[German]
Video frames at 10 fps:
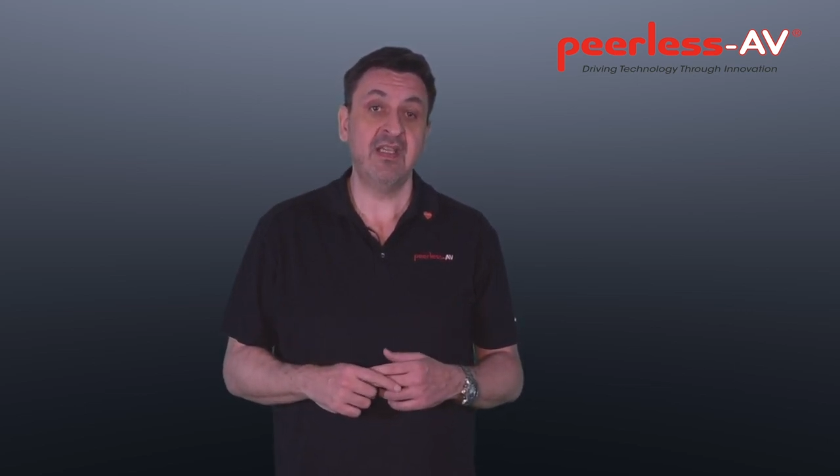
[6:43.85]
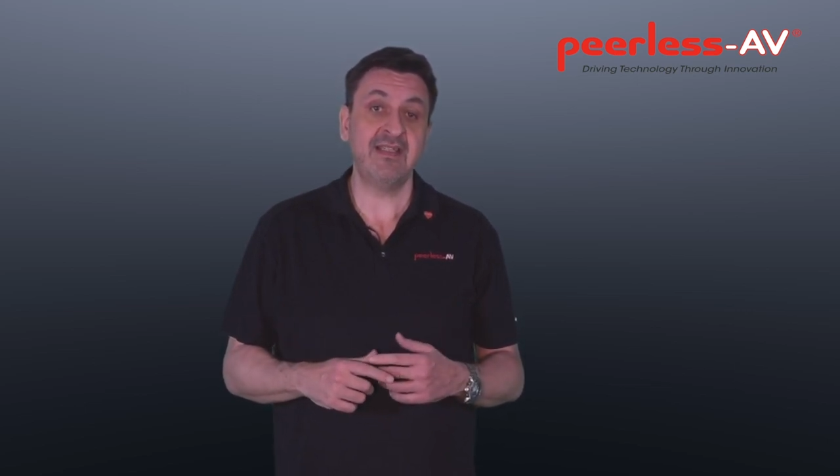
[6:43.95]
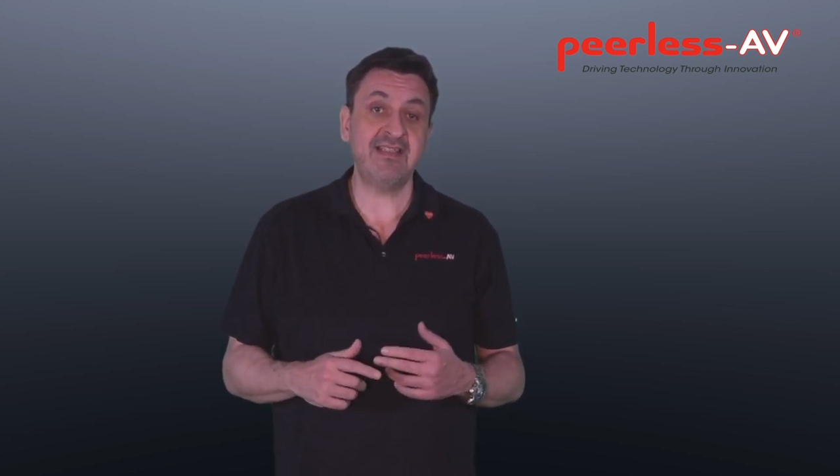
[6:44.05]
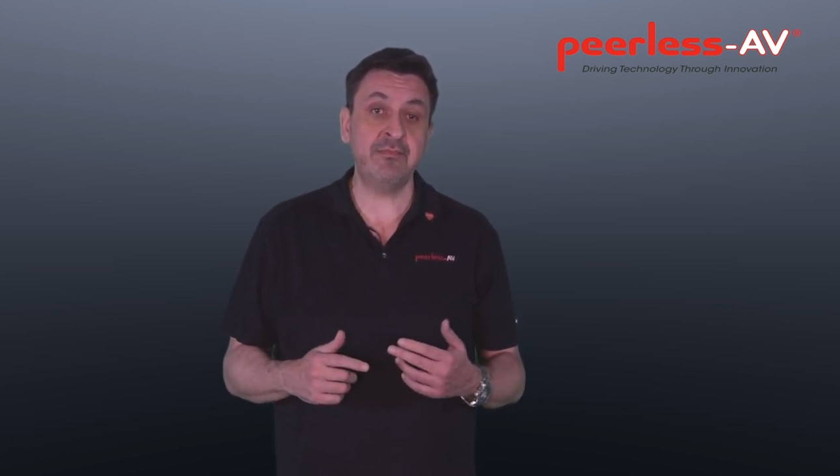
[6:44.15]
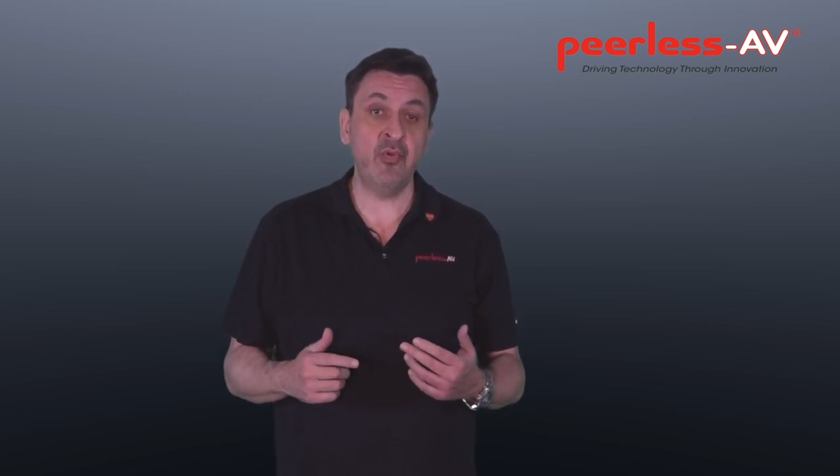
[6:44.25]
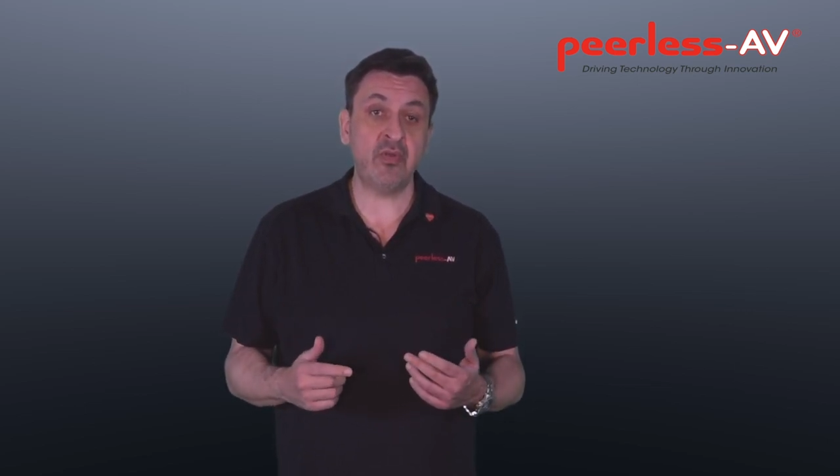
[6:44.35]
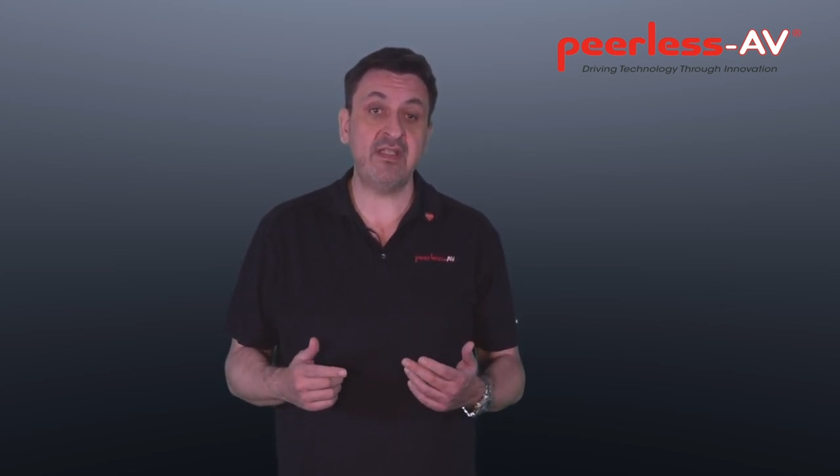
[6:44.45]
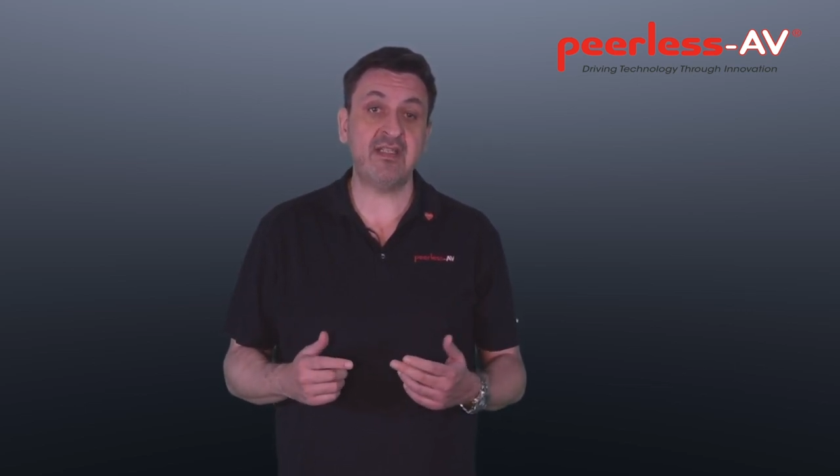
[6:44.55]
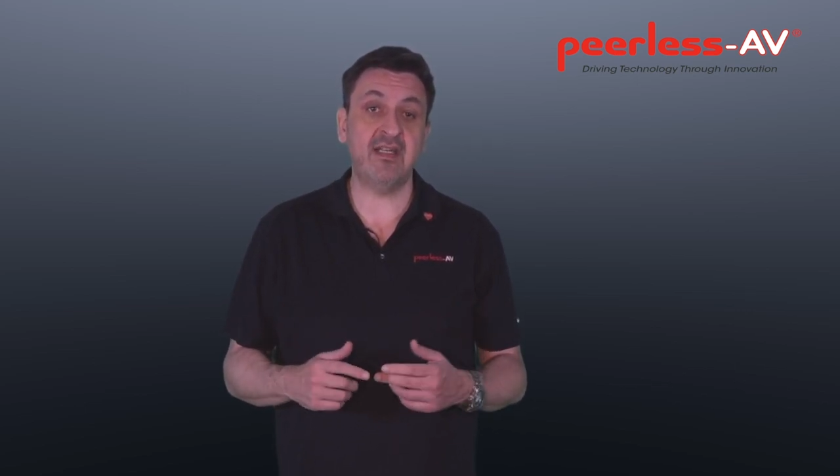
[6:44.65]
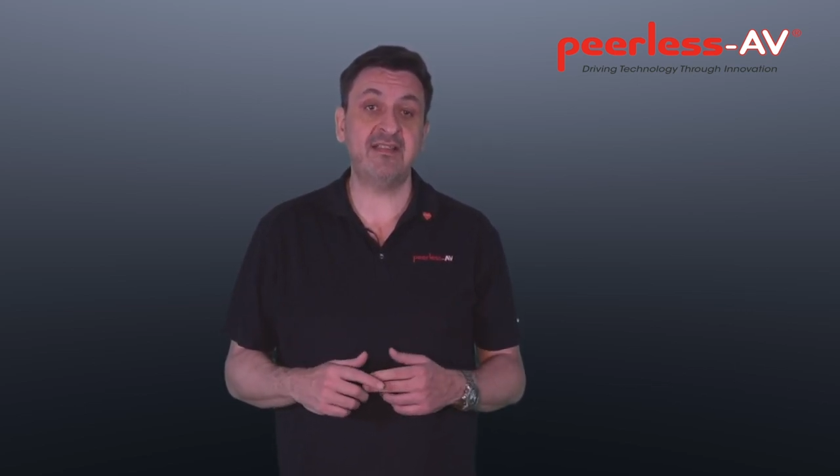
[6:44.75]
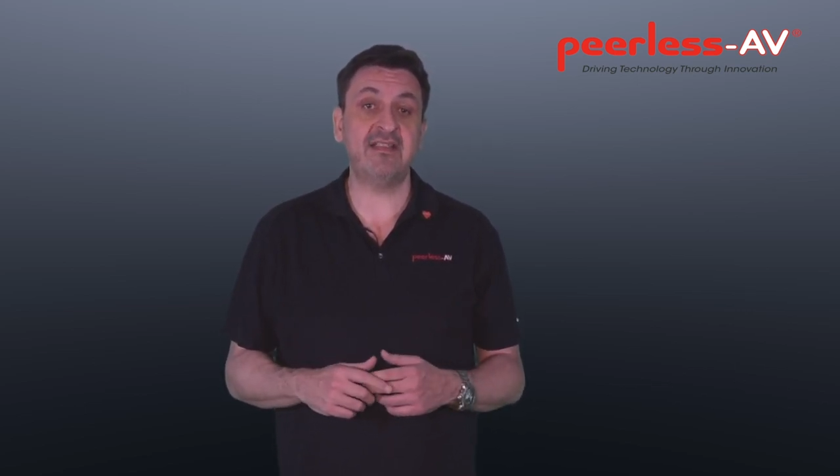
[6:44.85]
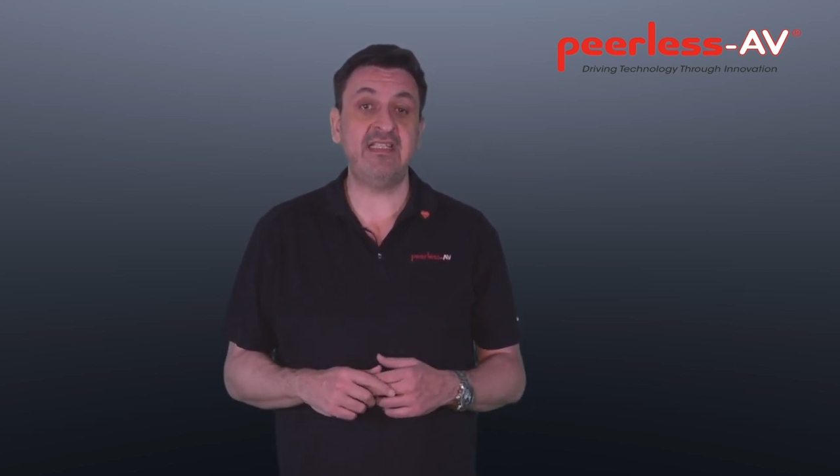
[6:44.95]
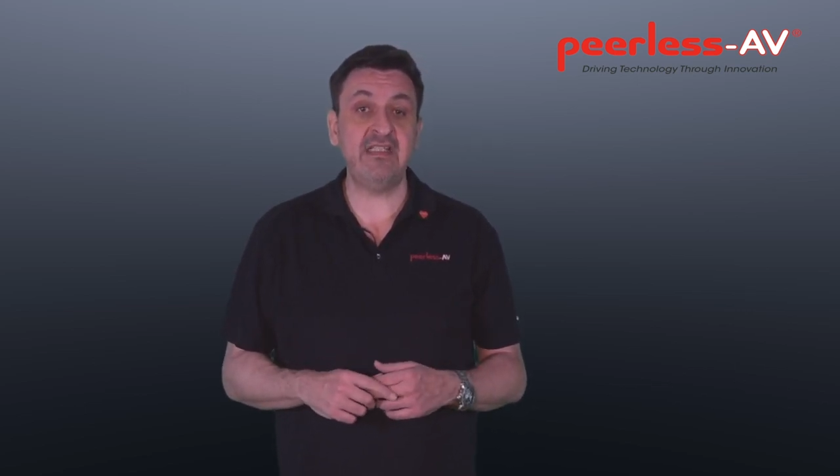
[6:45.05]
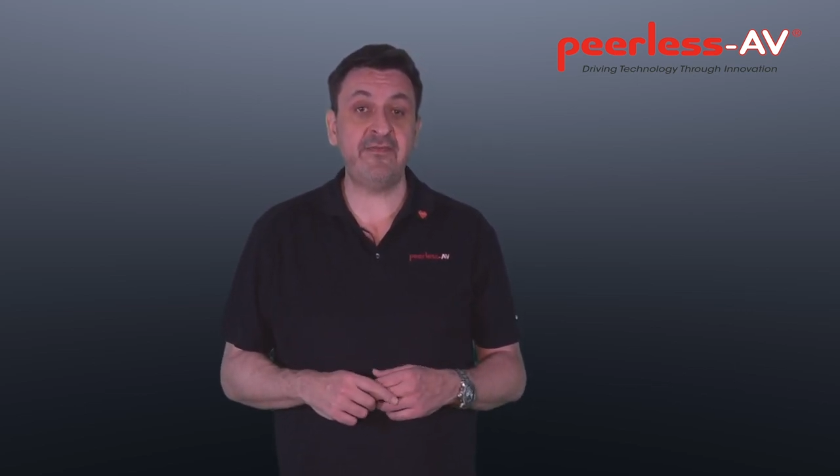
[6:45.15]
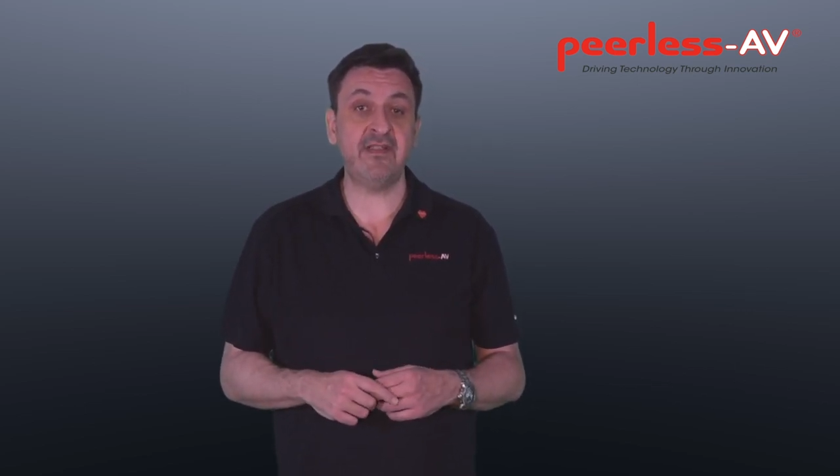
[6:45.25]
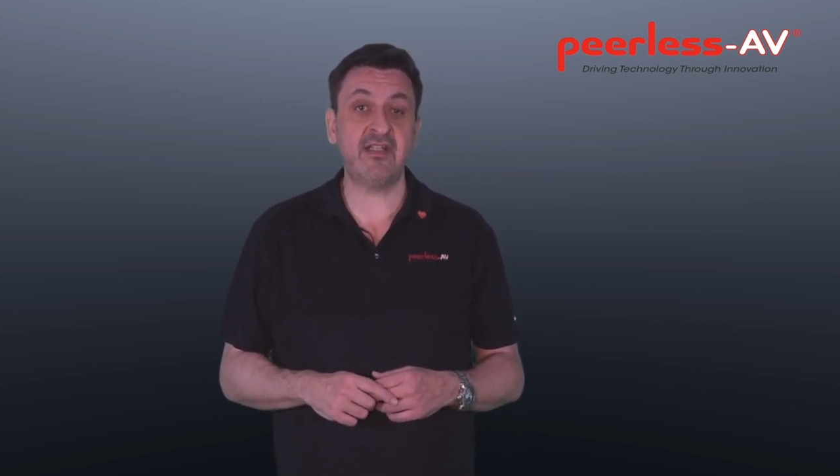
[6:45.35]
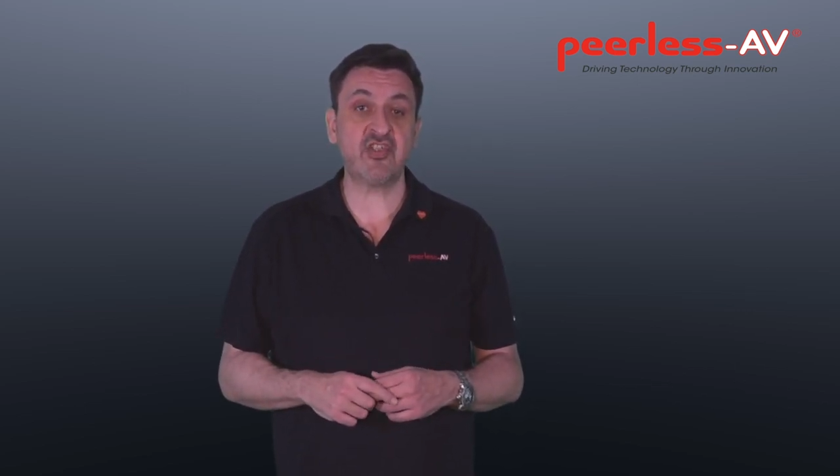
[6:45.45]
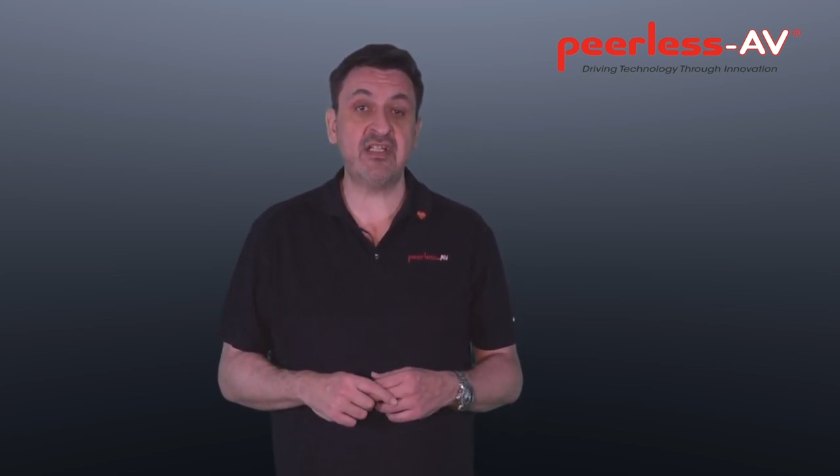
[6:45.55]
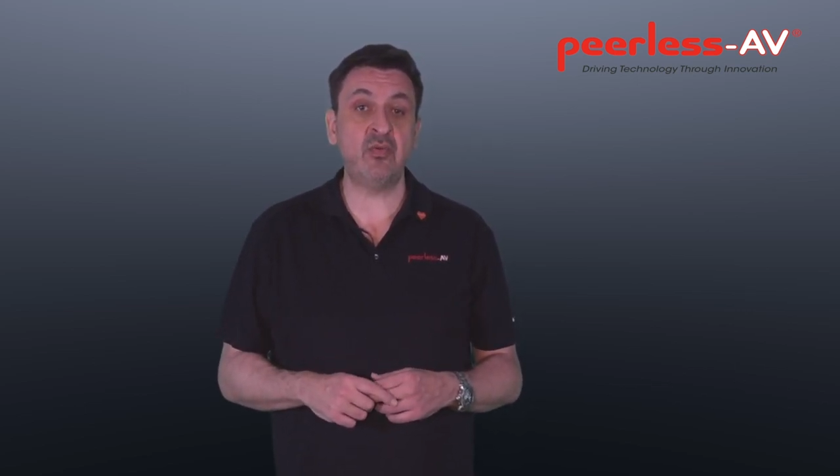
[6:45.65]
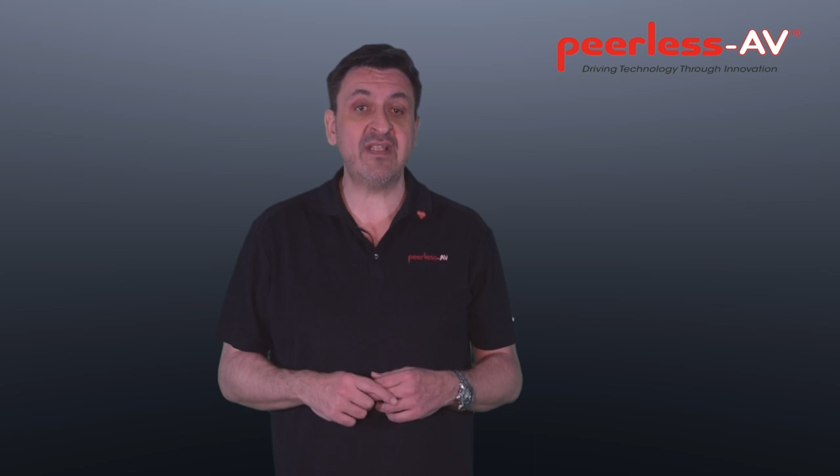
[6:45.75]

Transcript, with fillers: Diese Möglichkeit der Tiefeneinstellung